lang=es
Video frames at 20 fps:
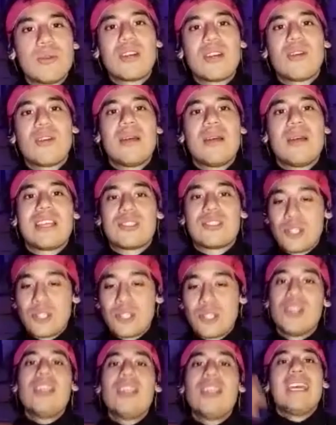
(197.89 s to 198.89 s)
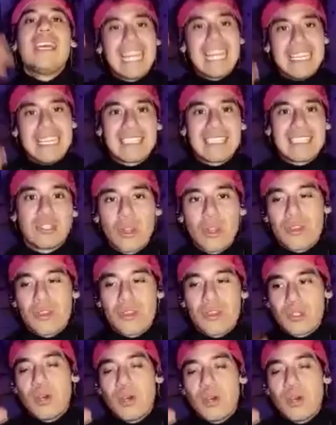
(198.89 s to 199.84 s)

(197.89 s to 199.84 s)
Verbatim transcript: colaboración entre todos, ¿no?